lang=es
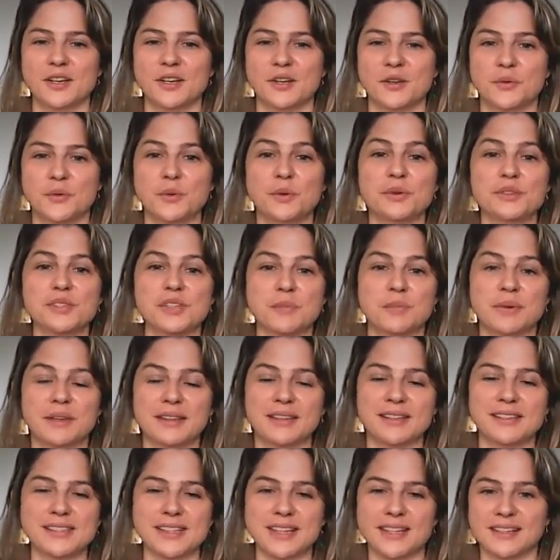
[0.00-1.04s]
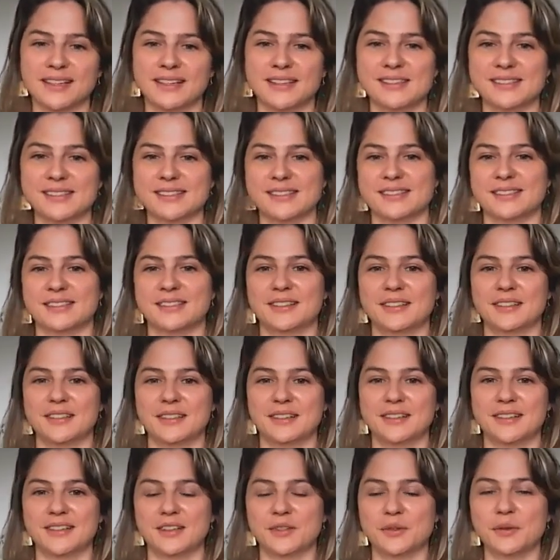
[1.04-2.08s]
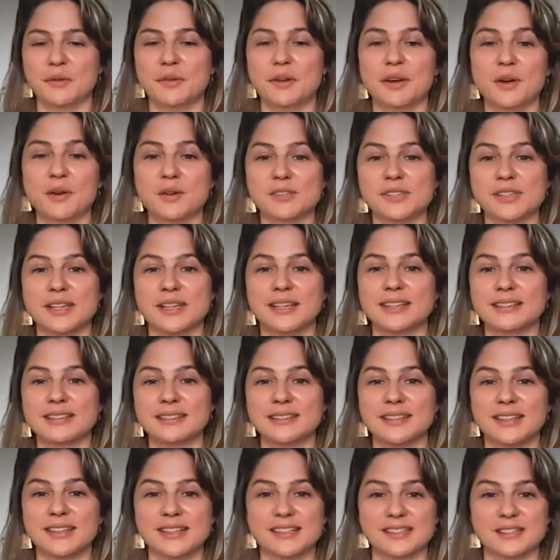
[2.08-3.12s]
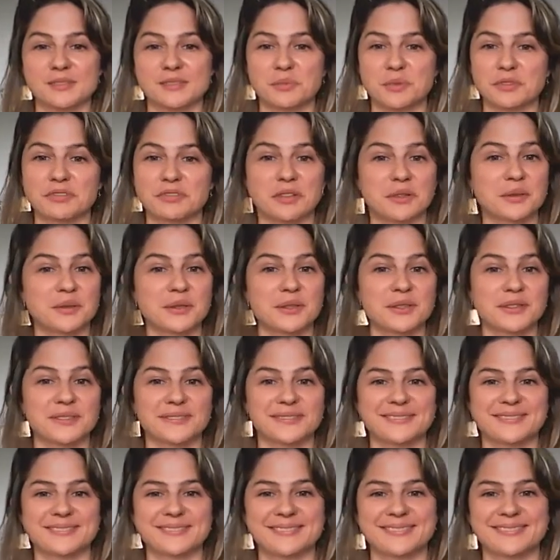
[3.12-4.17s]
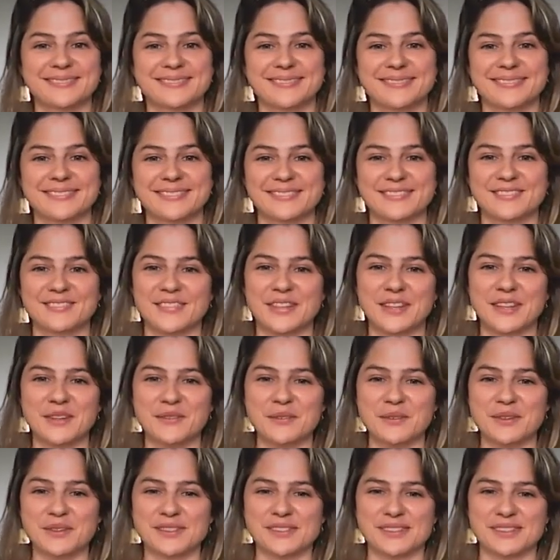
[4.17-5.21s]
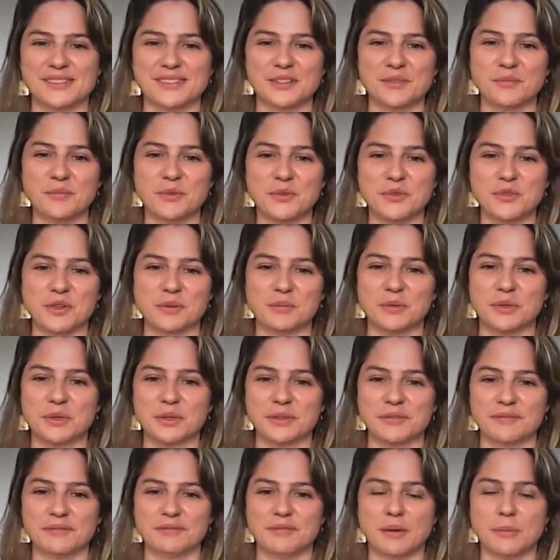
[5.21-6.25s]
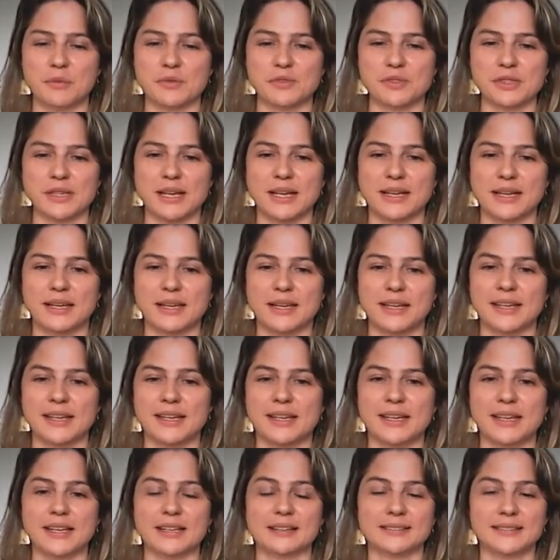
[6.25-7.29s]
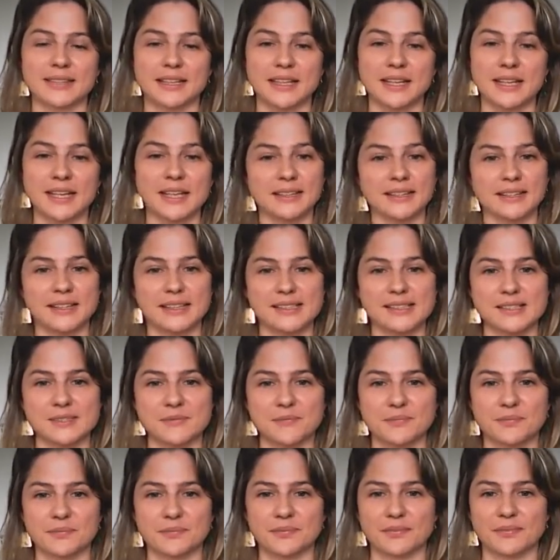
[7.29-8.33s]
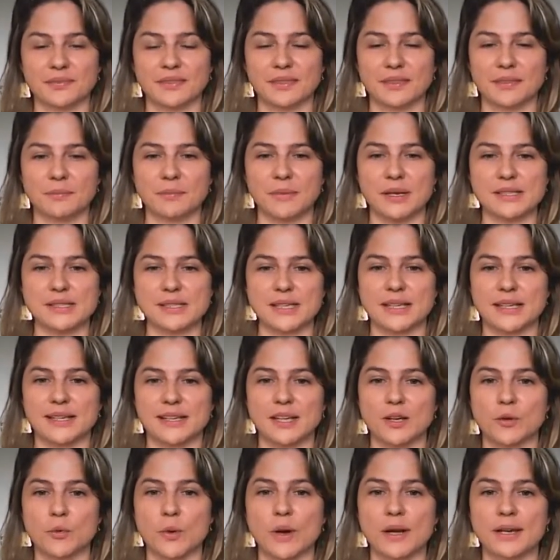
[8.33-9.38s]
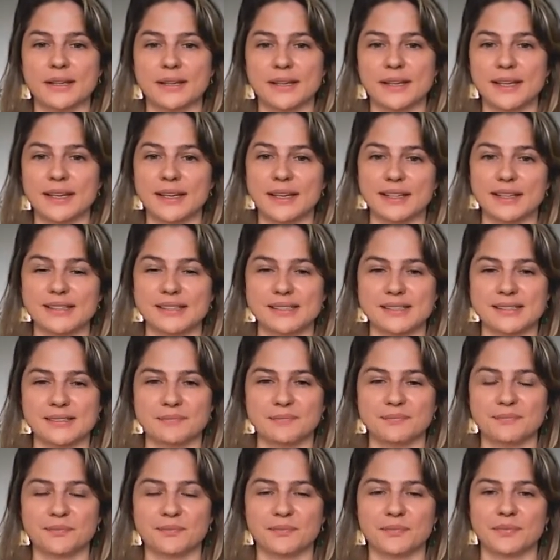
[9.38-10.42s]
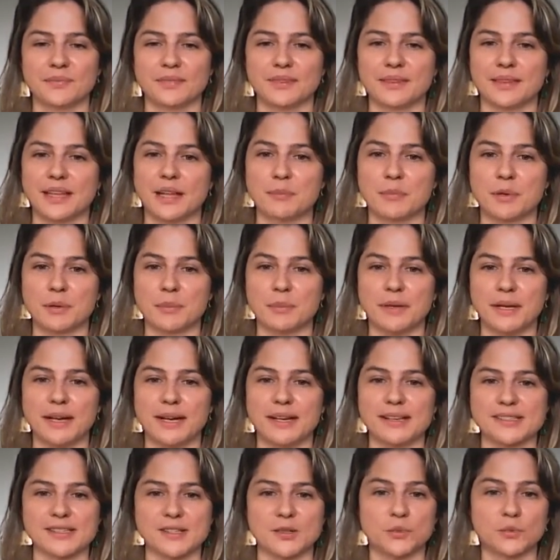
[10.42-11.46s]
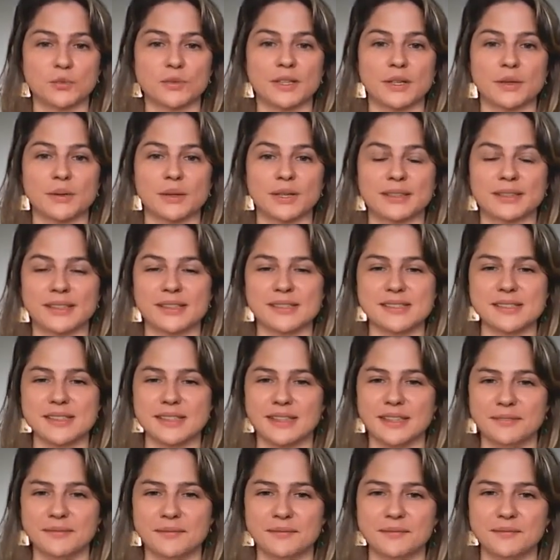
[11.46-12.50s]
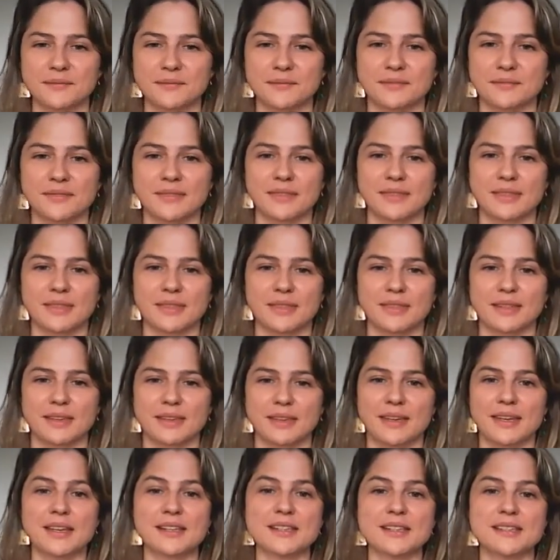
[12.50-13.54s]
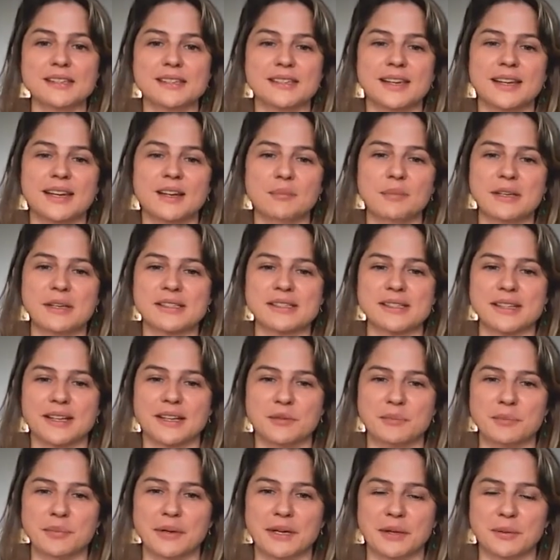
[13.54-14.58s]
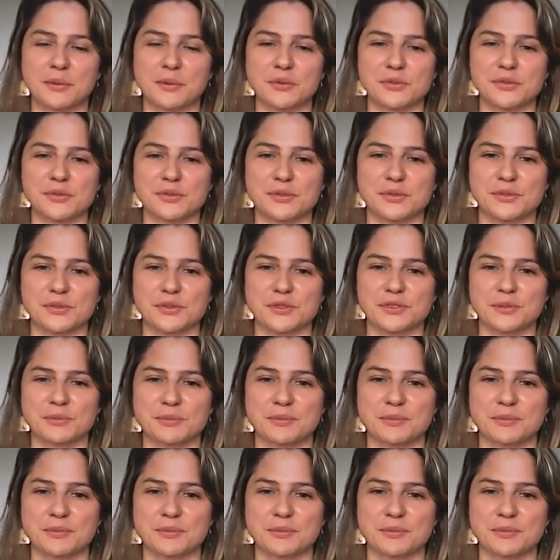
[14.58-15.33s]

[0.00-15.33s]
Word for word: nuevos aprendizajes, nuevas cosas lindas, por favor, pedimos con mucho amor. Vamos a elegir tres cartas, vas a elegir cualquiera, la primera, la segunda o la tercera, y ese será el mensaje para vos.